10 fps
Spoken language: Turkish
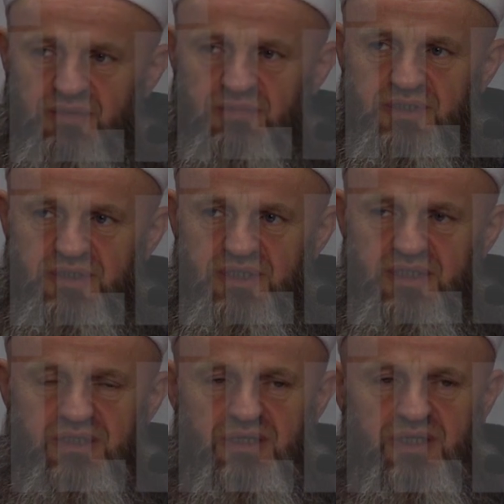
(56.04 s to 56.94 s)

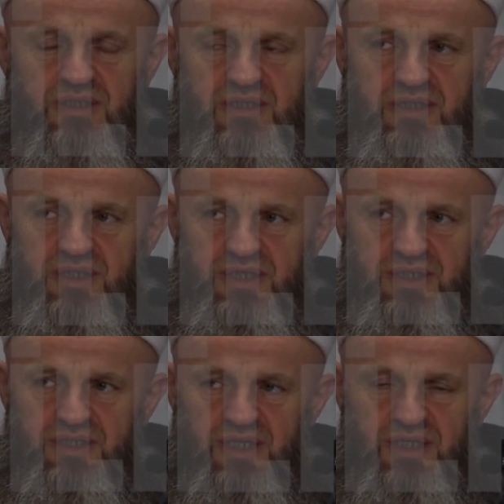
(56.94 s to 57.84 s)
Namazdaki tadili
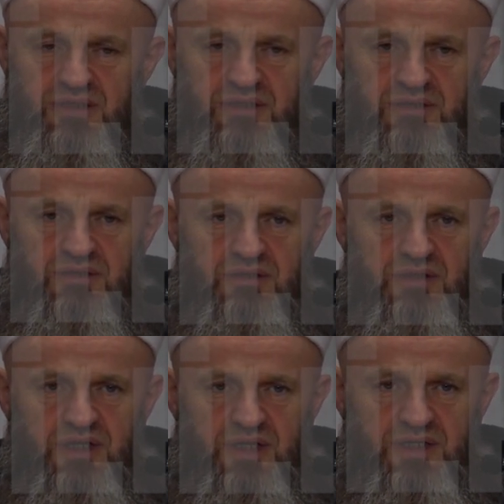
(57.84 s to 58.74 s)
erken
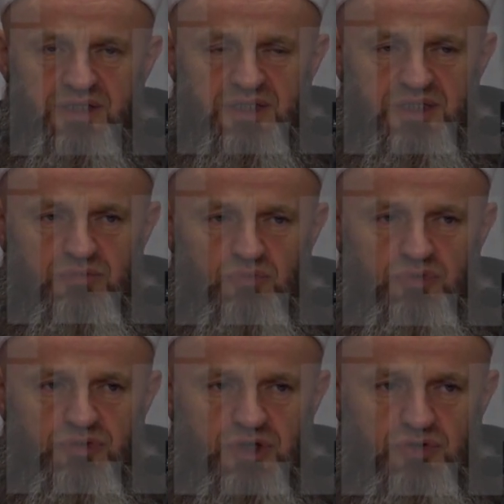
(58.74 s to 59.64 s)
herkesin
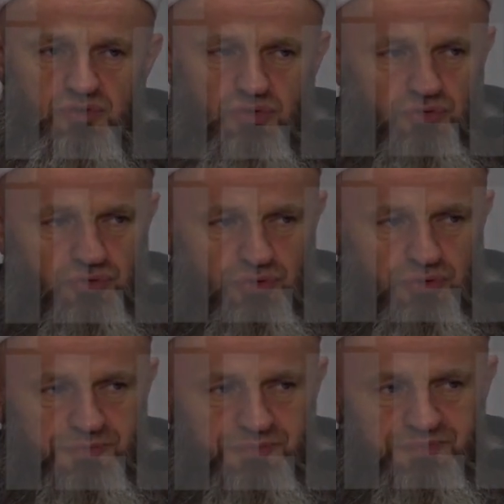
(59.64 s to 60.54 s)
muhtaç
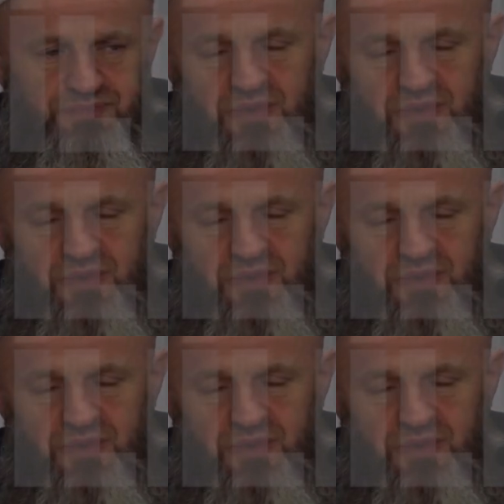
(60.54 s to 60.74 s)
olduğu,